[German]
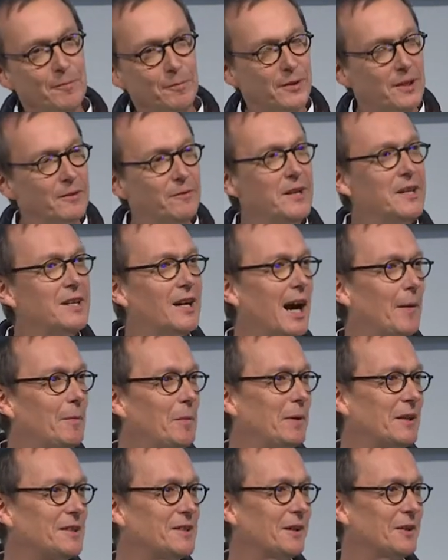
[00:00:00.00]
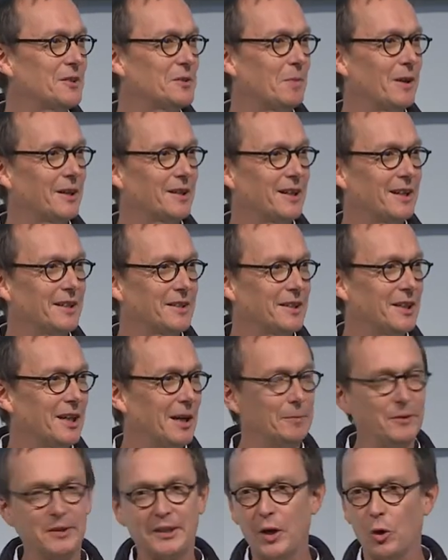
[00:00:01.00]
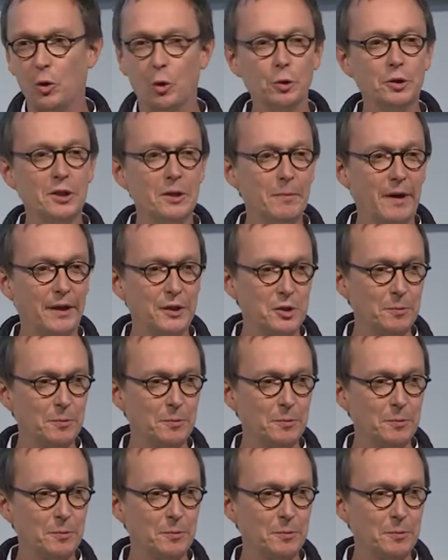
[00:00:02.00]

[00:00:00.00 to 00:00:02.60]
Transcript: Die Wiener haben ein besseres Plakat gehabt. Der rote Mann